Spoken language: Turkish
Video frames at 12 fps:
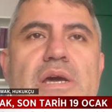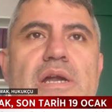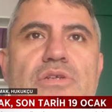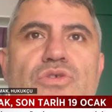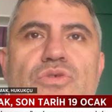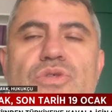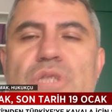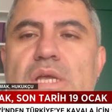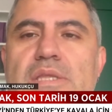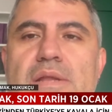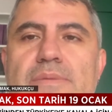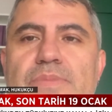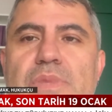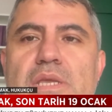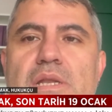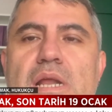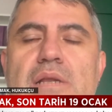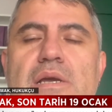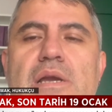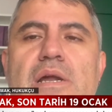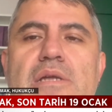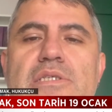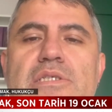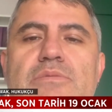karar. Çünkü zaten ihlal
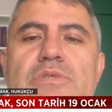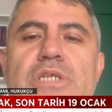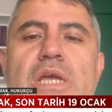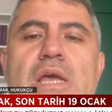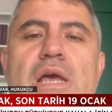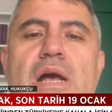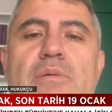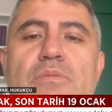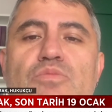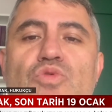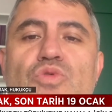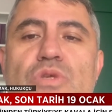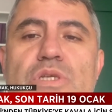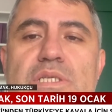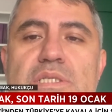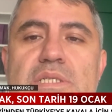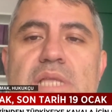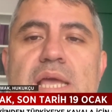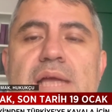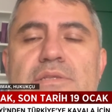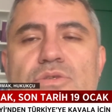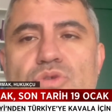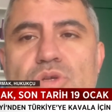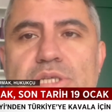kararı çıkmış ama bunu
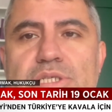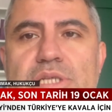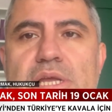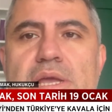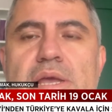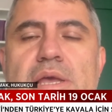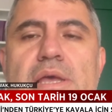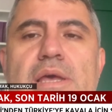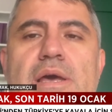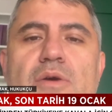izleyen süreçte